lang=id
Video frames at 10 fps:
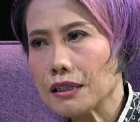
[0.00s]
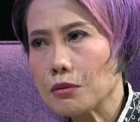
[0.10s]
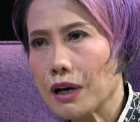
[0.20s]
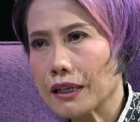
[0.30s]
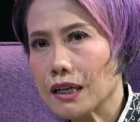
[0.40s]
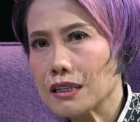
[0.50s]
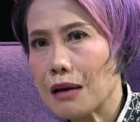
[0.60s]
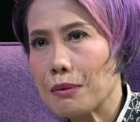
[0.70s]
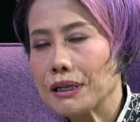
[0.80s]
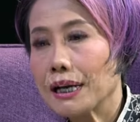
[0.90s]
Ratri ingin mengatakan
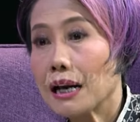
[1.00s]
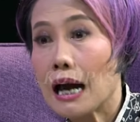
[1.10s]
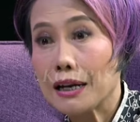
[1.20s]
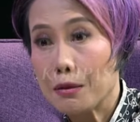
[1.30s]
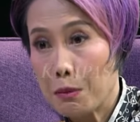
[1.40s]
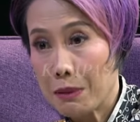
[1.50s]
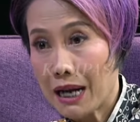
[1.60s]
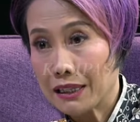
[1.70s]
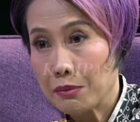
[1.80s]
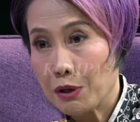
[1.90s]
selama ini karena Anda
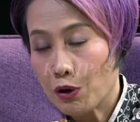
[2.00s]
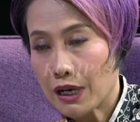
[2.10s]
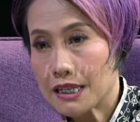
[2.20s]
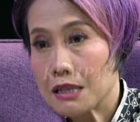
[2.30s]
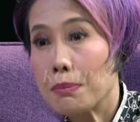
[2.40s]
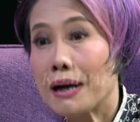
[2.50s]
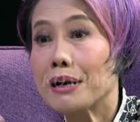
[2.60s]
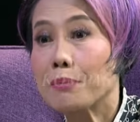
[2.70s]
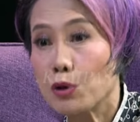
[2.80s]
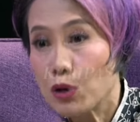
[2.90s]
pemerhati birokrasi
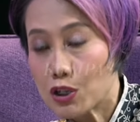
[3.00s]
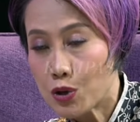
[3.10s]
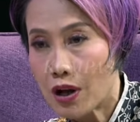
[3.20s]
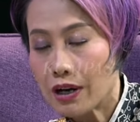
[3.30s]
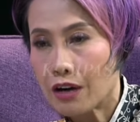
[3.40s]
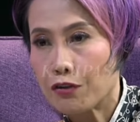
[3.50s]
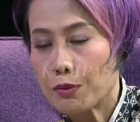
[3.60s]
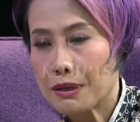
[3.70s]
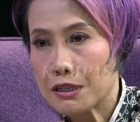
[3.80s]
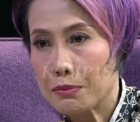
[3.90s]
banyak menulis soal
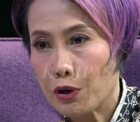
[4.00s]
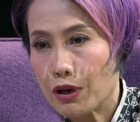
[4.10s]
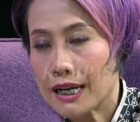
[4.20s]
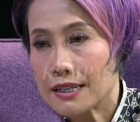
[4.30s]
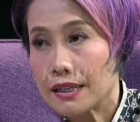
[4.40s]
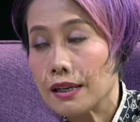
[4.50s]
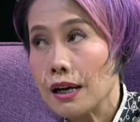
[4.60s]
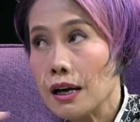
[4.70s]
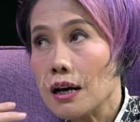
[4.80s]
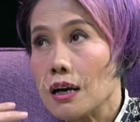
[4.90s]
reformasi birokrasi
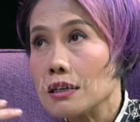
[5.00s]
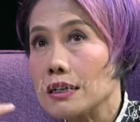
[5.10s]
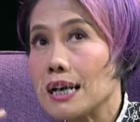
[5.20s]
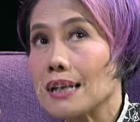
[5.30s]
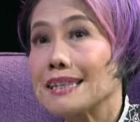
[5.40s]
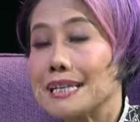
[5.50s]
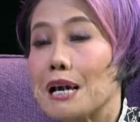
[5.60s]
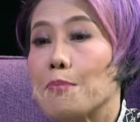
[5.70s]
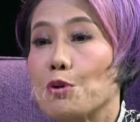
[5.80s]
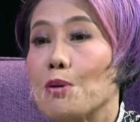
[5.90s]
dengan
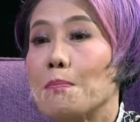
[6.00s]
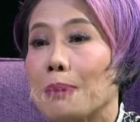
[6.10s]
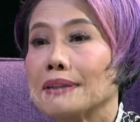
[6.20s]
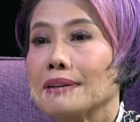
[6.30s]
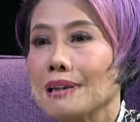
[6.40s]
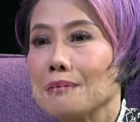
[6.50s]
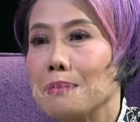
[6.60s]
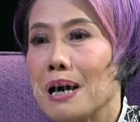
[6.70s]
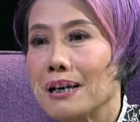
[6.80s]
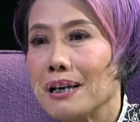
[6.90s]
34
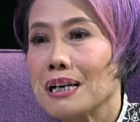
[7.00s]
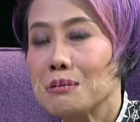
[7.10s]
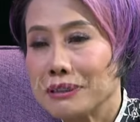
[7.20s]
lembaga